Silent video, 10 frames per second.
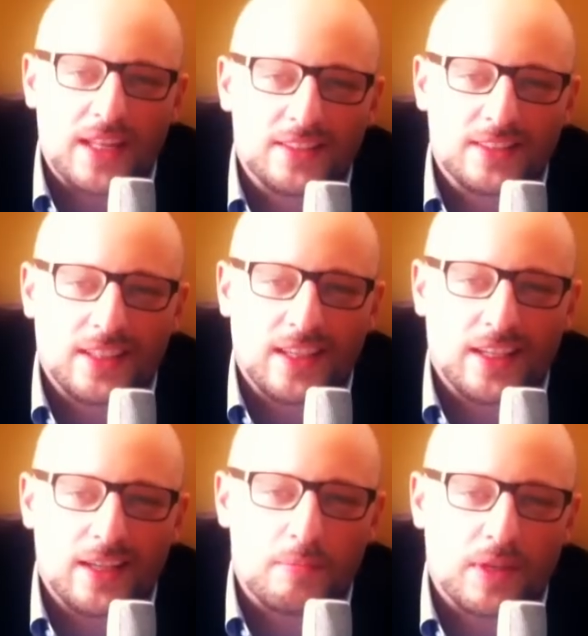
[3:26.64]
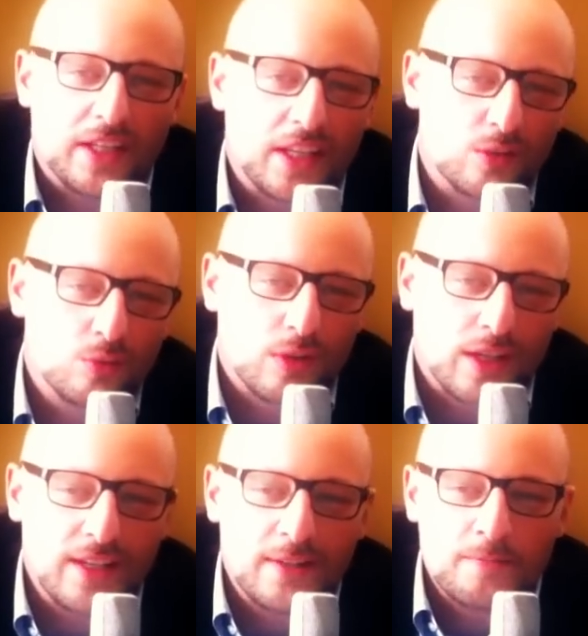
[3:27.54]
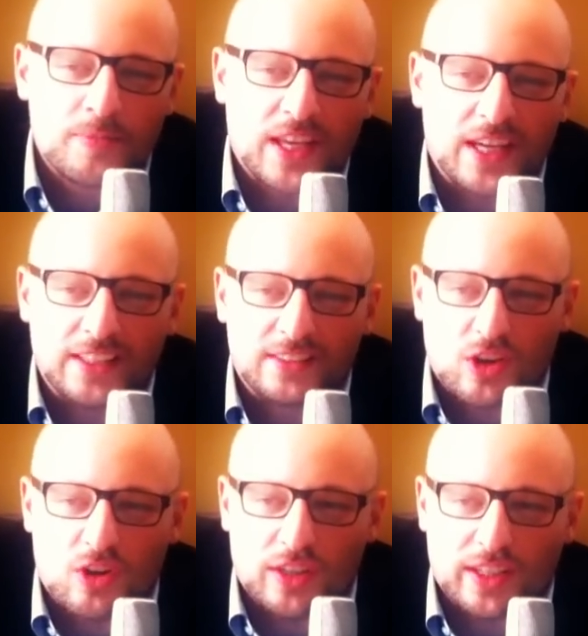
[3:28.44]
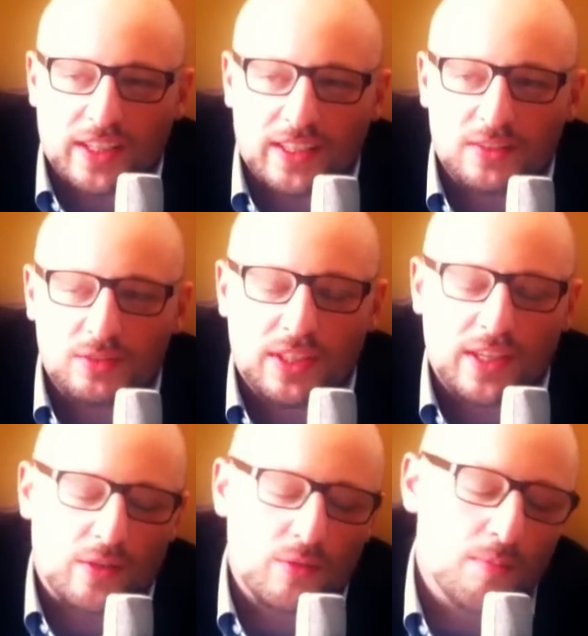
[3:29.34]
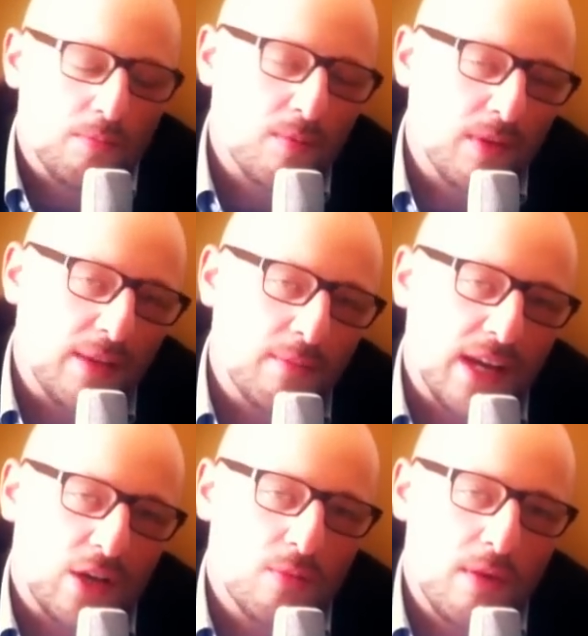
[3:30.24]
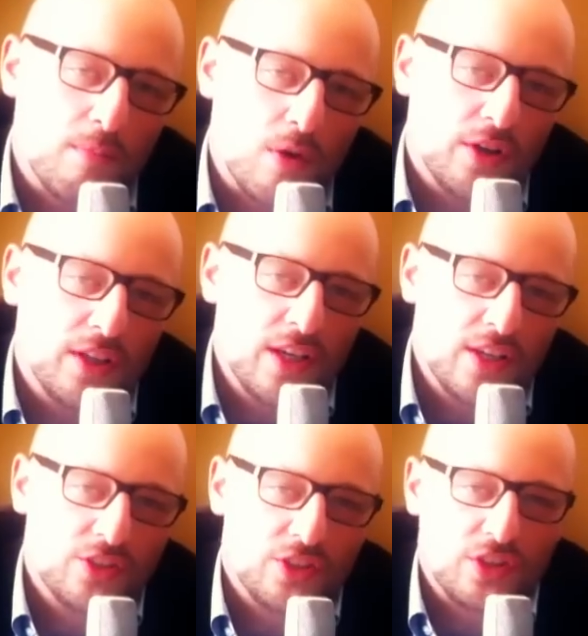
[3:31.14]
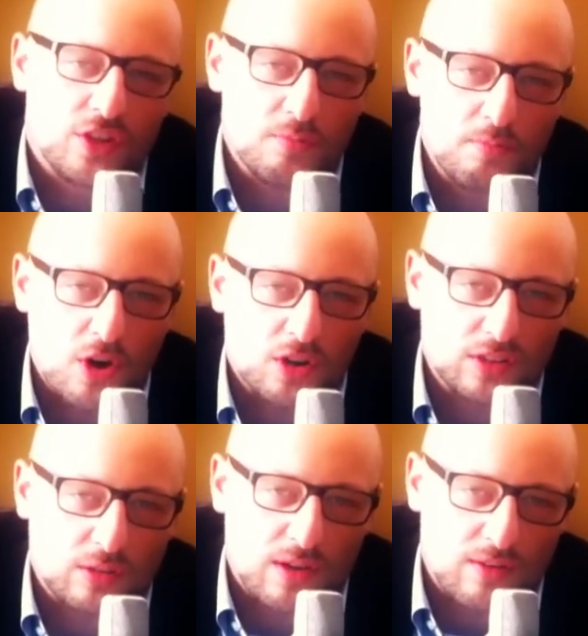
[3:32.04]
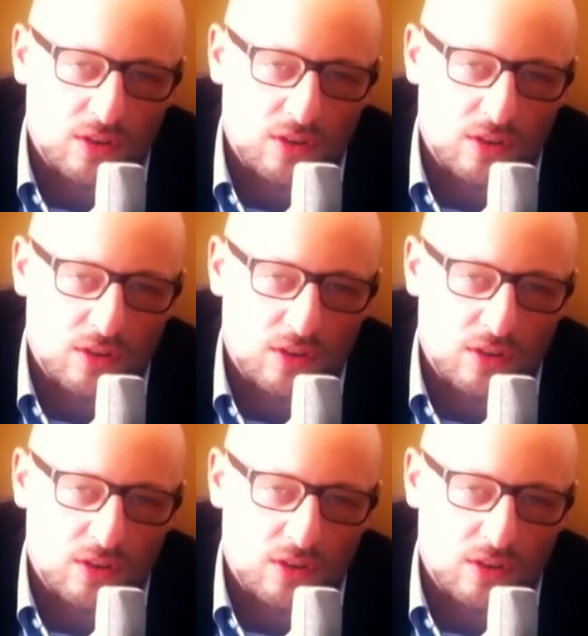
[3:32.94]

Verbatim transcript: i mezzi e le apparecchiature elettroniche. Devo dire che qui il problema è come poi ci si comporta